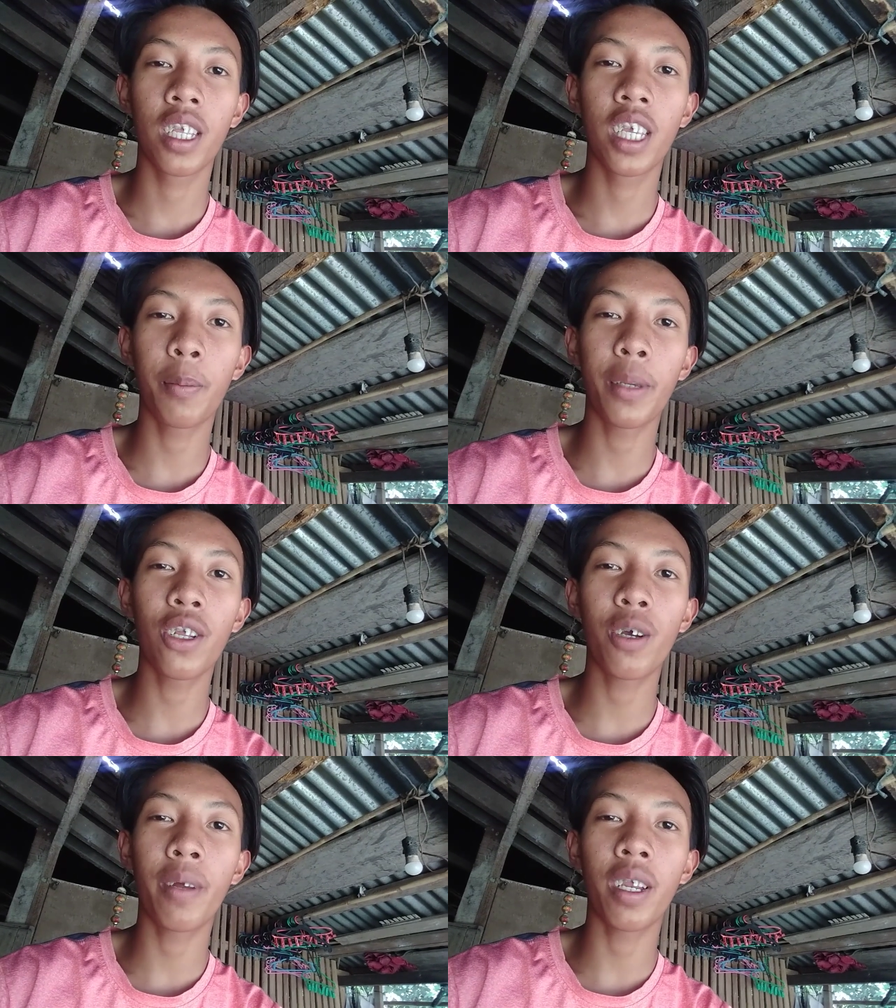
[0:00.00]

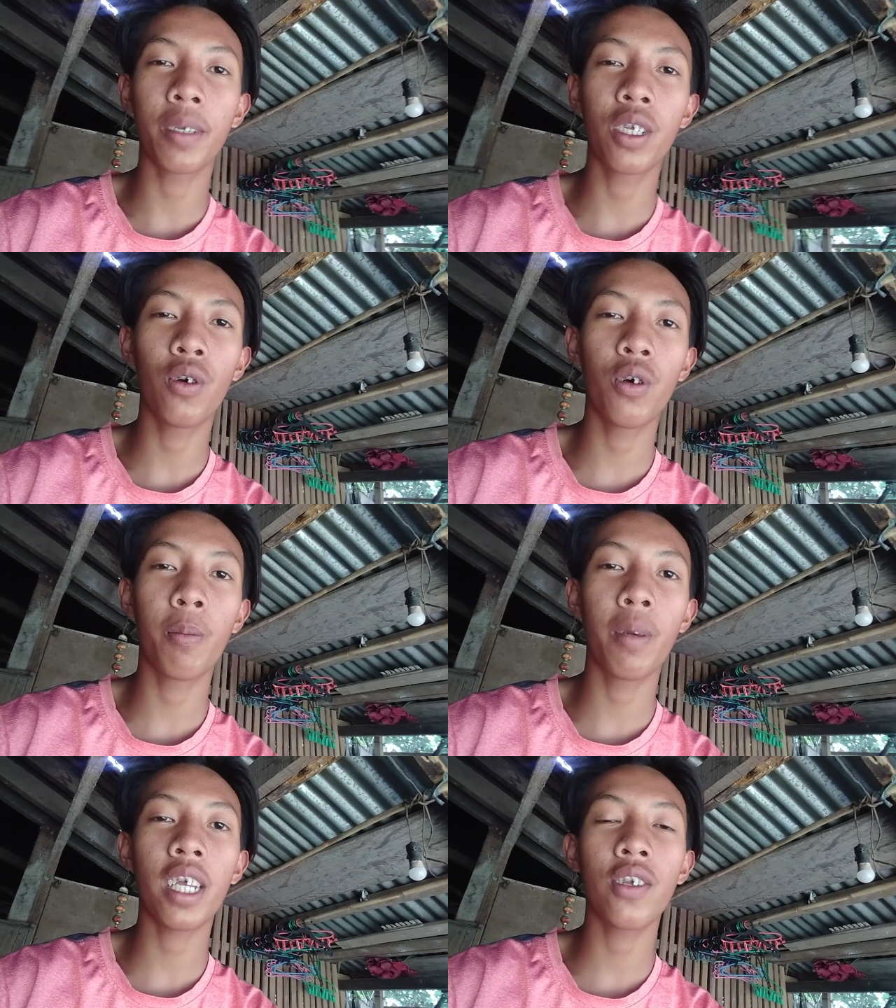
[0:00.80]
ngipin ko malamit. So,
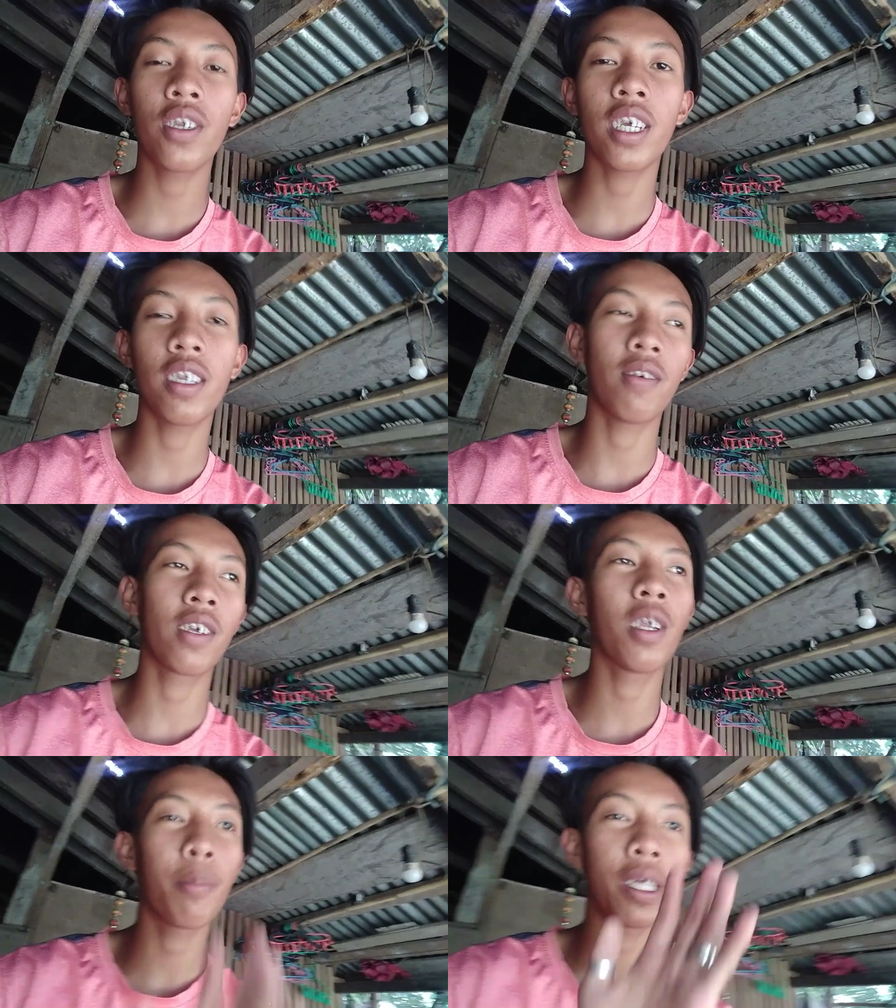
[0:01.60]
bayaan nyo na yan.
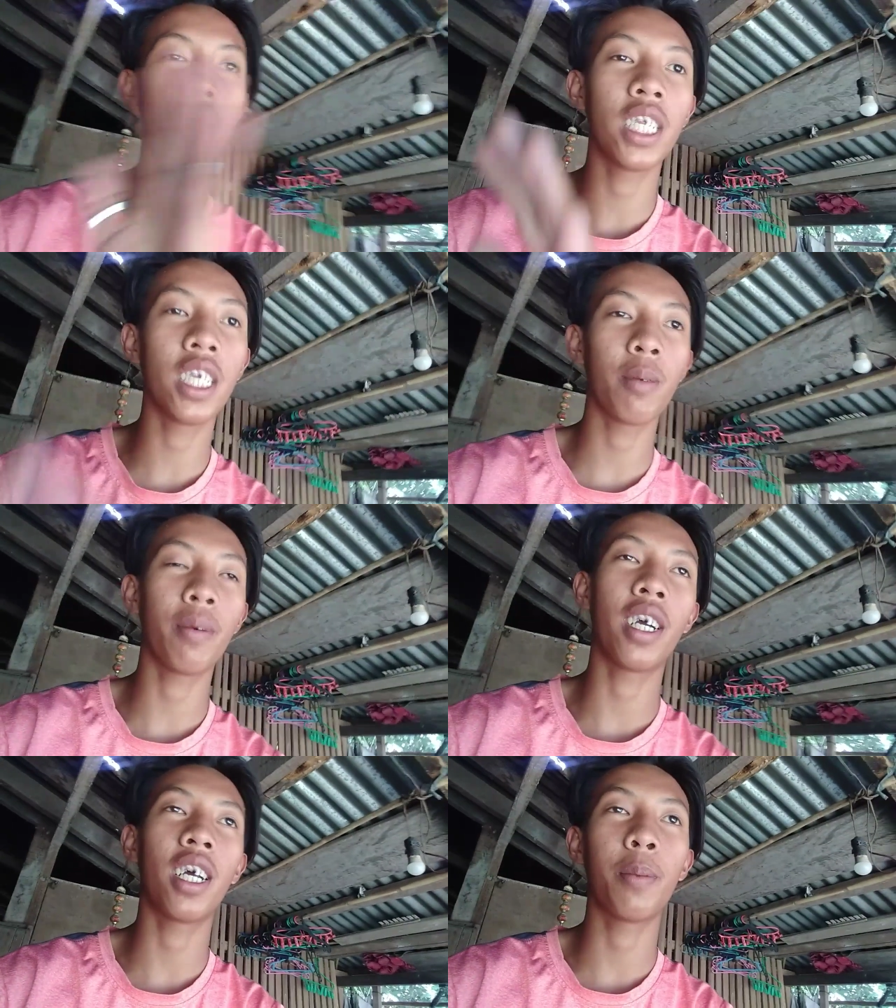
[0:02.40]
Huwag nyo napansinin yan
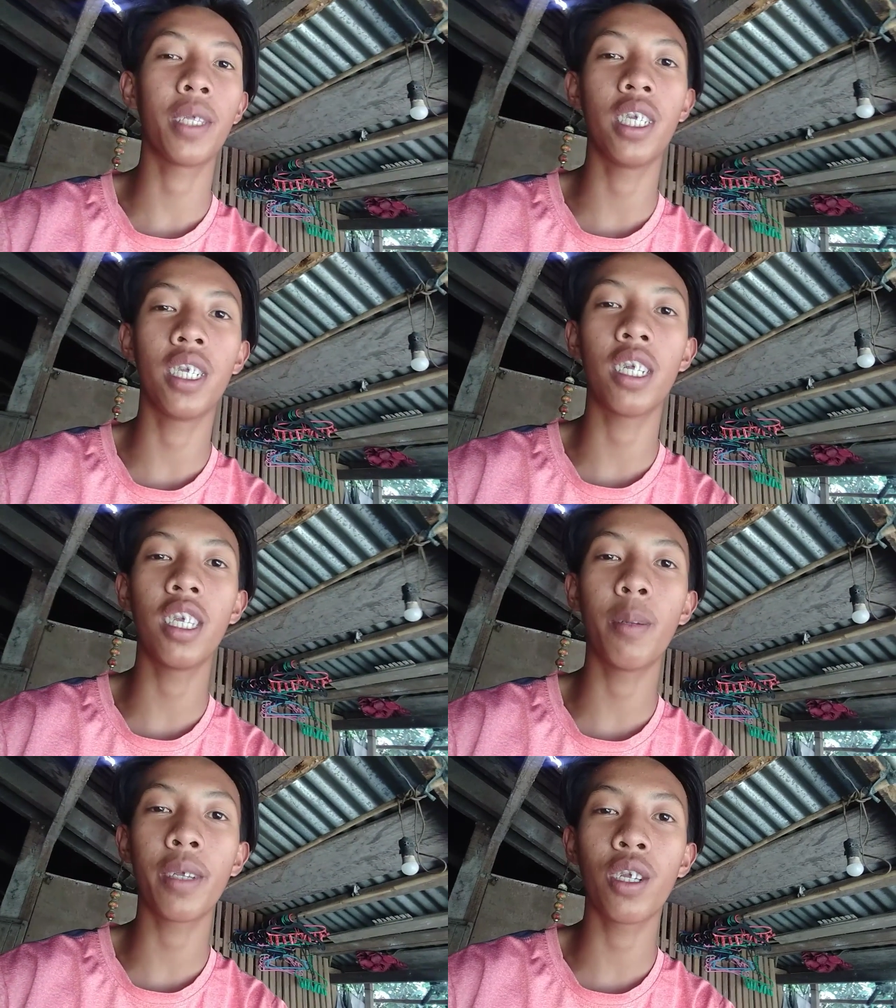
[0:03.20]
mga kalapatid. So,
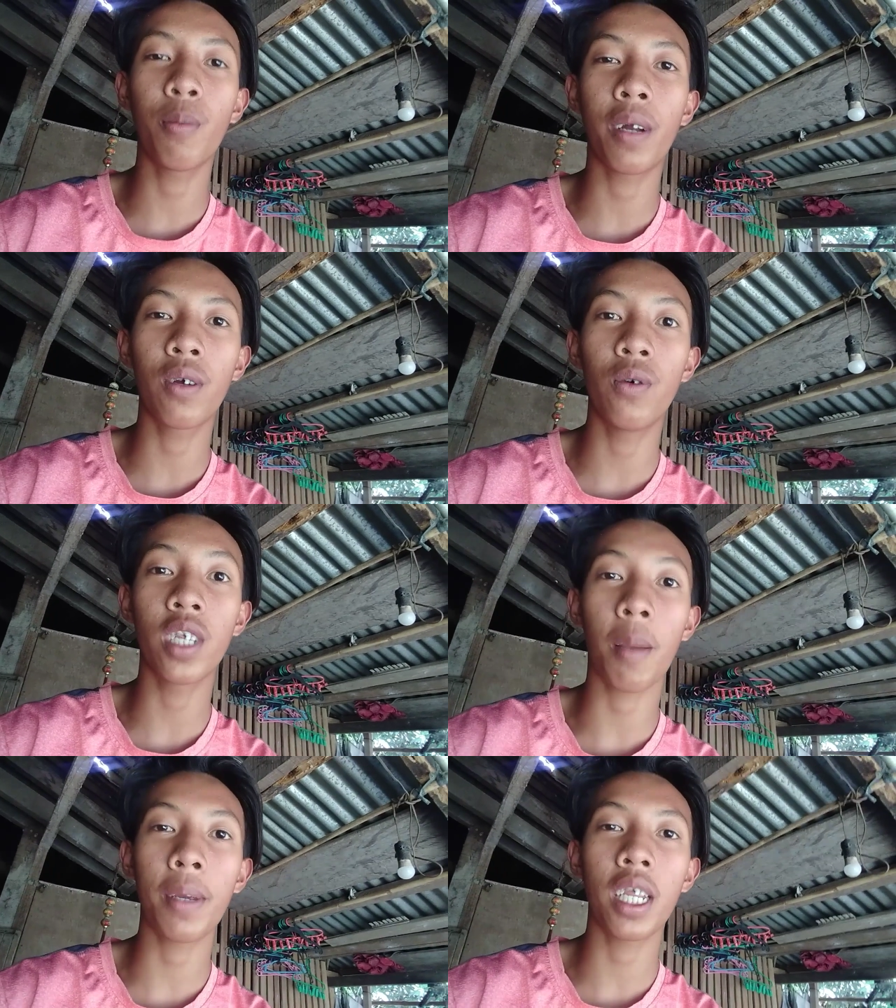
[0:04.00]
hindi naman yan yung
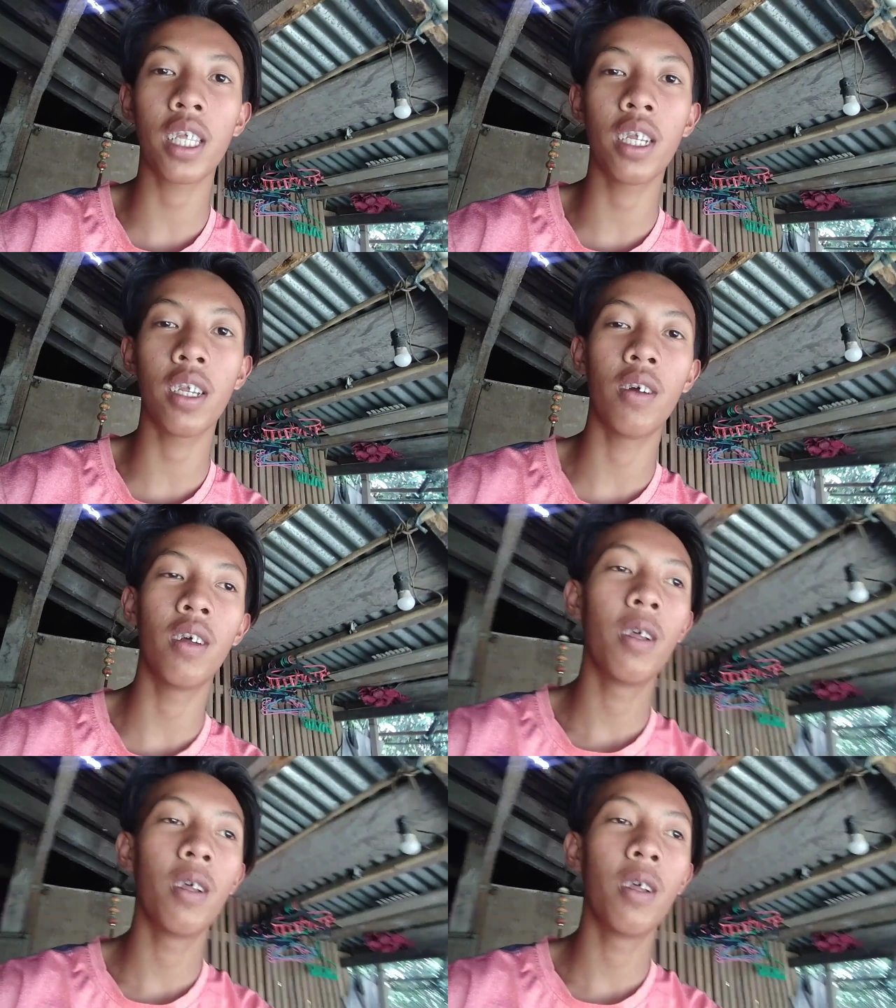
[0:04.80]
pag-uusapan natin. Ha? Ah.